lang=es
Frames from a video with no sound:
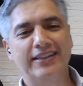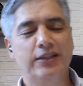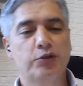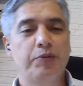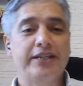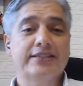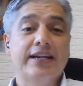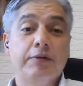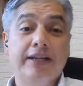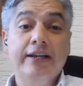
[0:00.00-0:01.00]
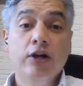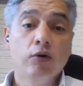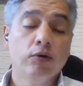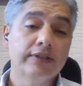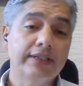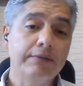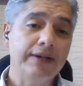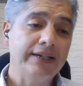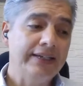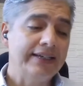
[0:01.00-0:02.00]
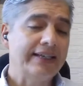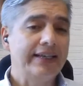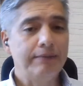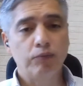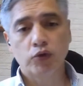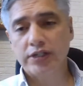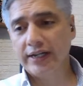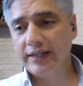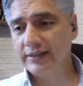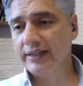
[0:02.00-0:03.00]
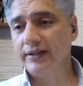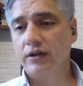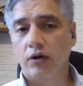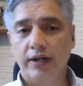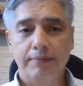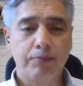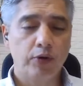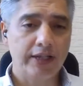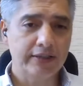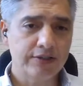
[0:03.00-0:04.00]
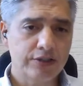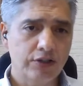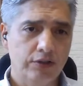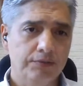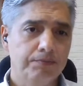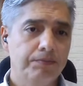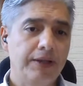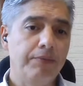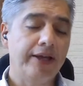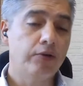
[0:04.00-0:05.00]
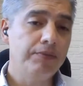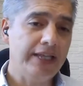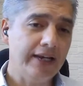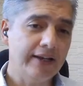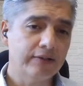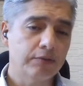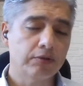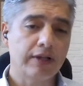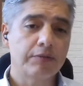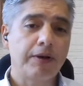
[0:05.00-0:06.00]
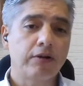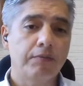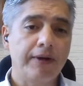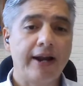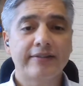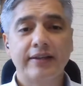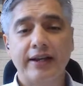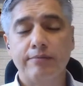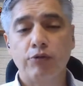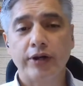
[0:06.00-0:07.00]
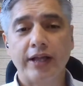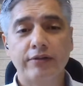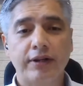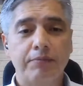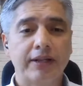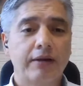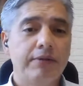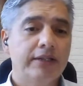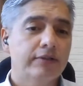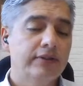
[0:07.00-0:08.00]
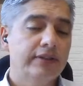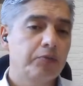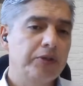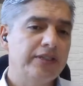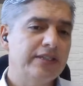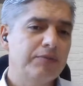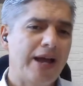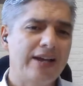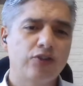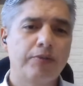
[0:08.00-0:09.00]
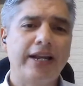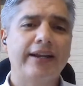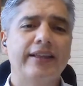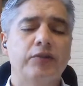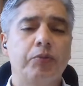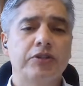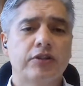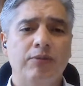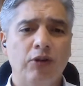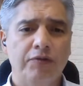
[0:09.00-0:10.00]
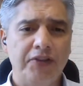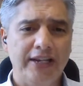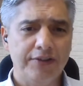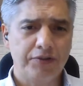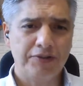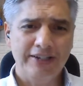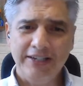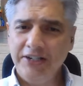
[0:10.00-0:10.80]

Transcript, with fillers: indispensable. Un tema que mucha gente no le pone atención. Primero mira las oportunidades para comprar, se enamora de un apartamento y después dice, yo miraré después cómo lo financio.